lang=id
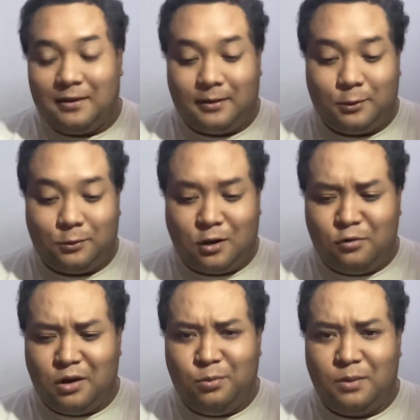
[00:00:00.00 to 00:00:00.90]
itu tahun
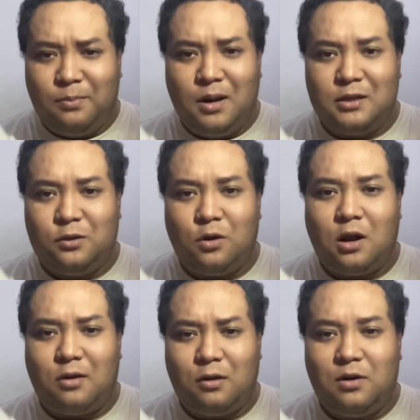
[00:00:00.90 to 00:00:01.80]
2016 itu
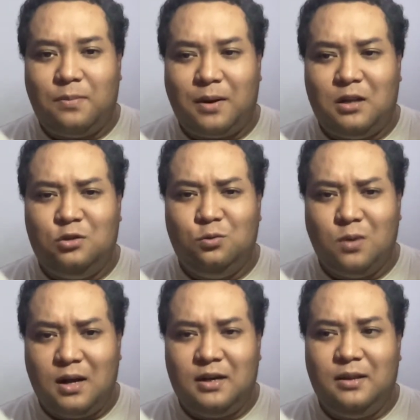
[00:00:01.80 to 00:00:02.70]
orang-orang udah pada
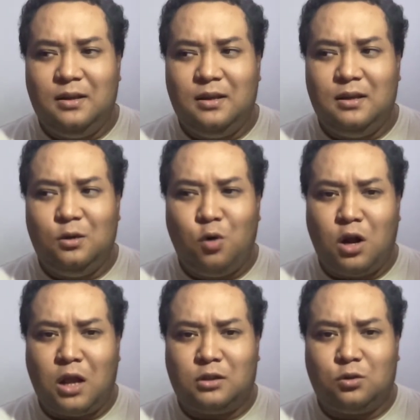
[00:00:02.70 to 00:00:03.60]
jual di
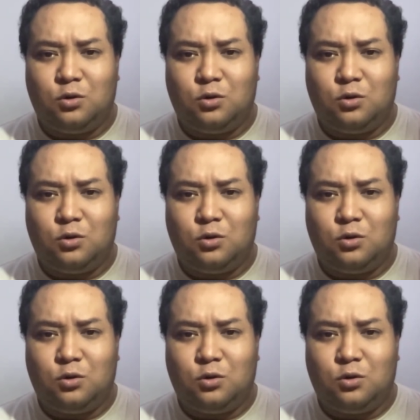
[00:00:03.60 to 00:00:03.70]
210,